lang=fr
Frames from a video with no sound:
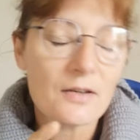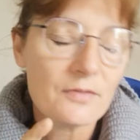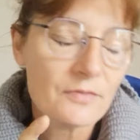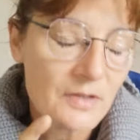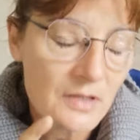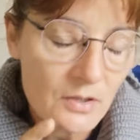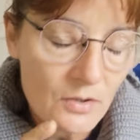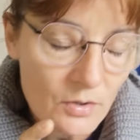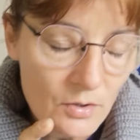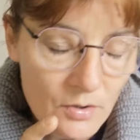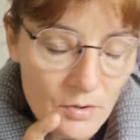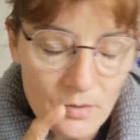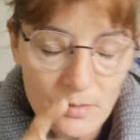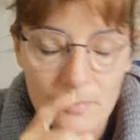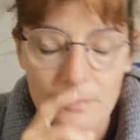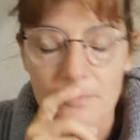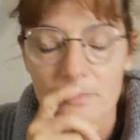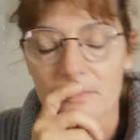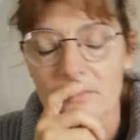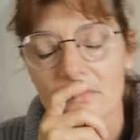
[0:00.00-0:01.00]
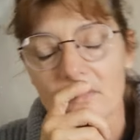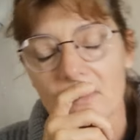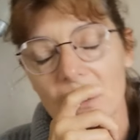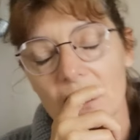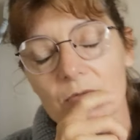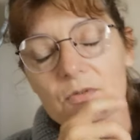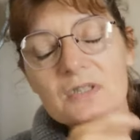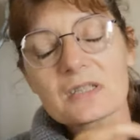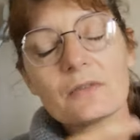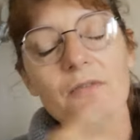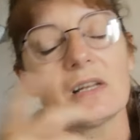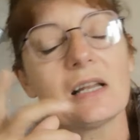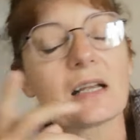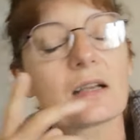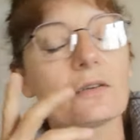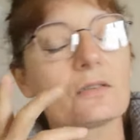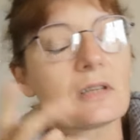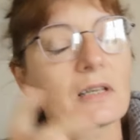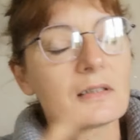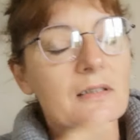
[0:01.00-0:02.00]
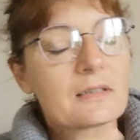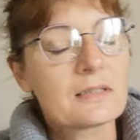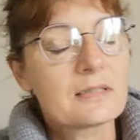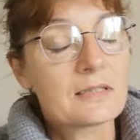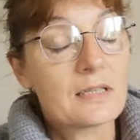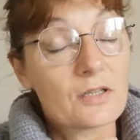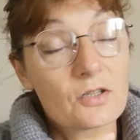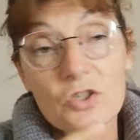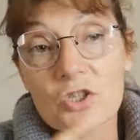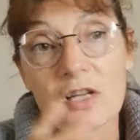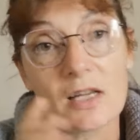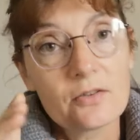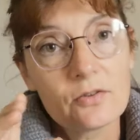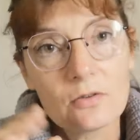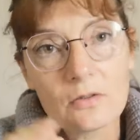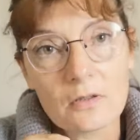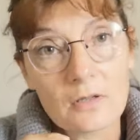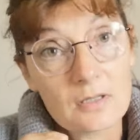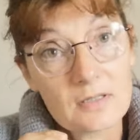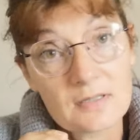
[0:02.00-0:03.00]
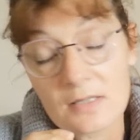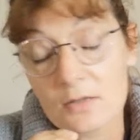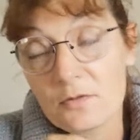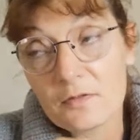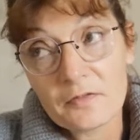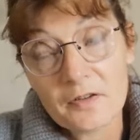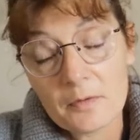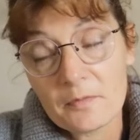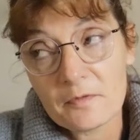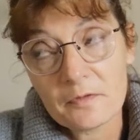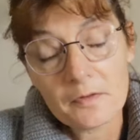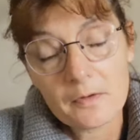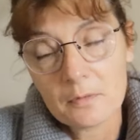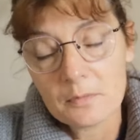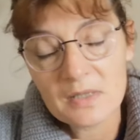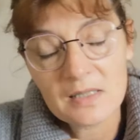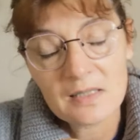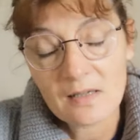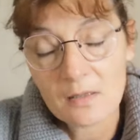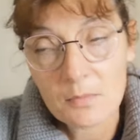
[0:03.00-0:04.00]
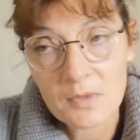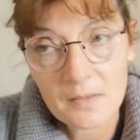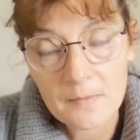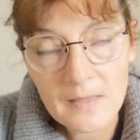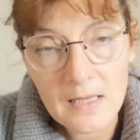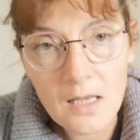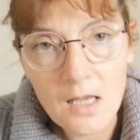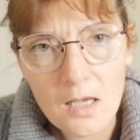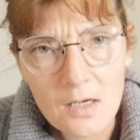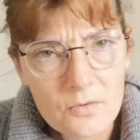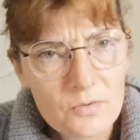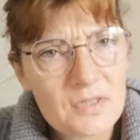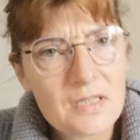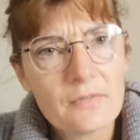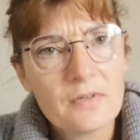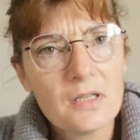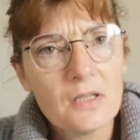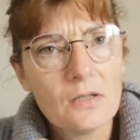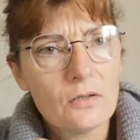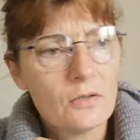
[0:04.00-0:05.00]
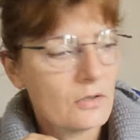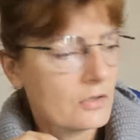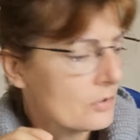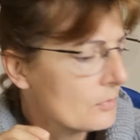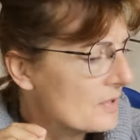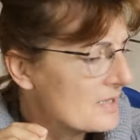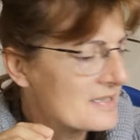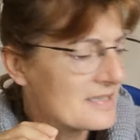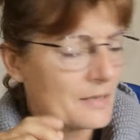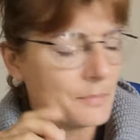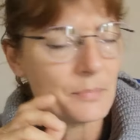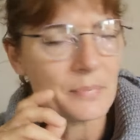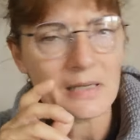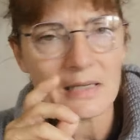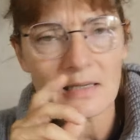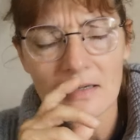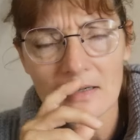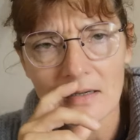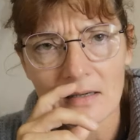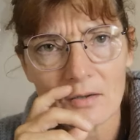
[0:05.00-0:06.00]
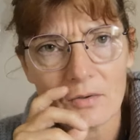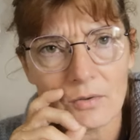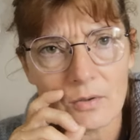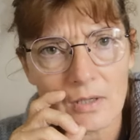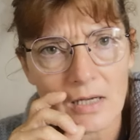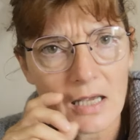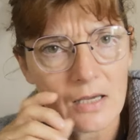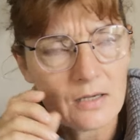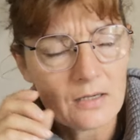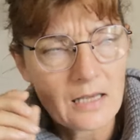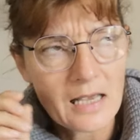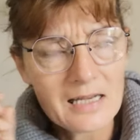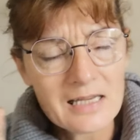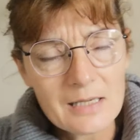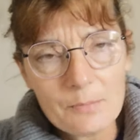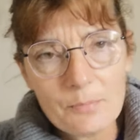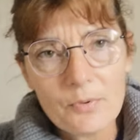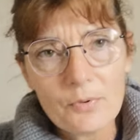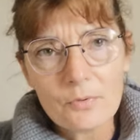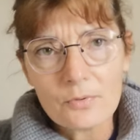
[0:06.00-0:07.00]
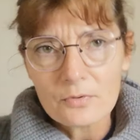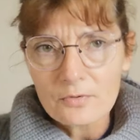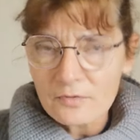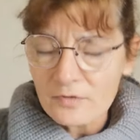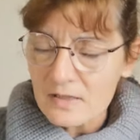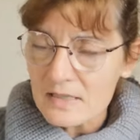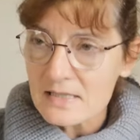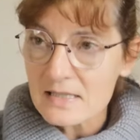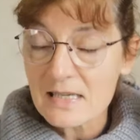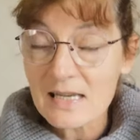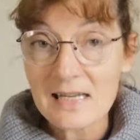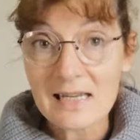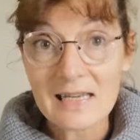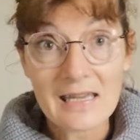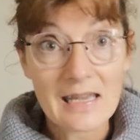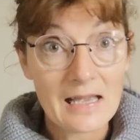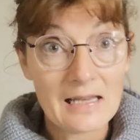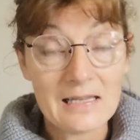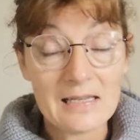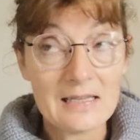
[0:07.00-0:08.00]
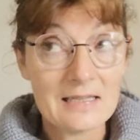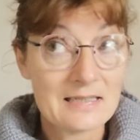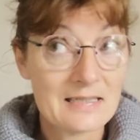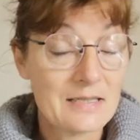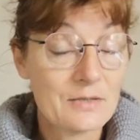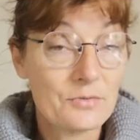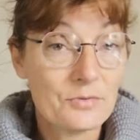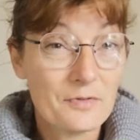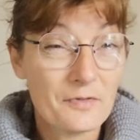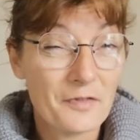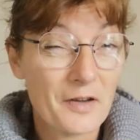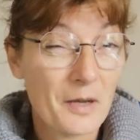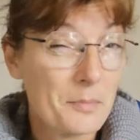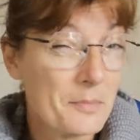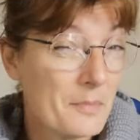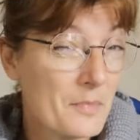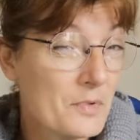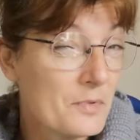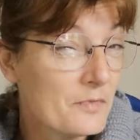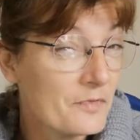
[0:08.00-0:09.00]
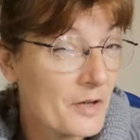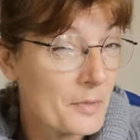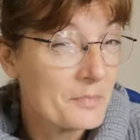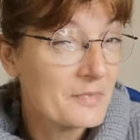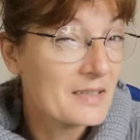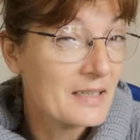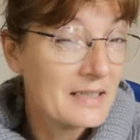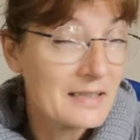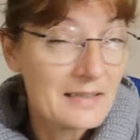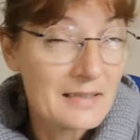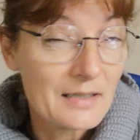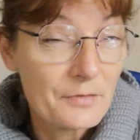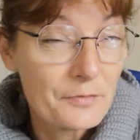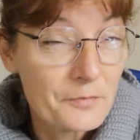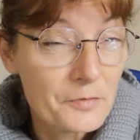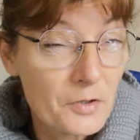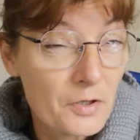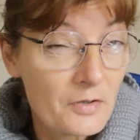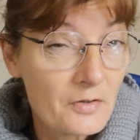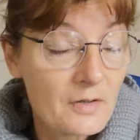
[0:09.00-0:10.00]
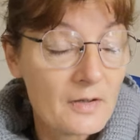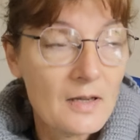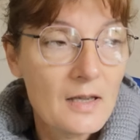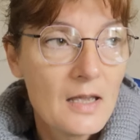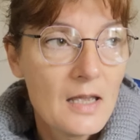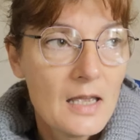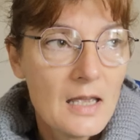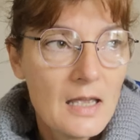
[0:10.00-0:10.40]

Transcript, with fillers: il y avait, euh, vous savez, la cantatrice, là, je l'adore, c'est une femme formidable. Vous savez, euh, comment elle s'appelle, là Elle est blonde, frisée, elle est, elle est, c'est une femme, une femme très, très forte.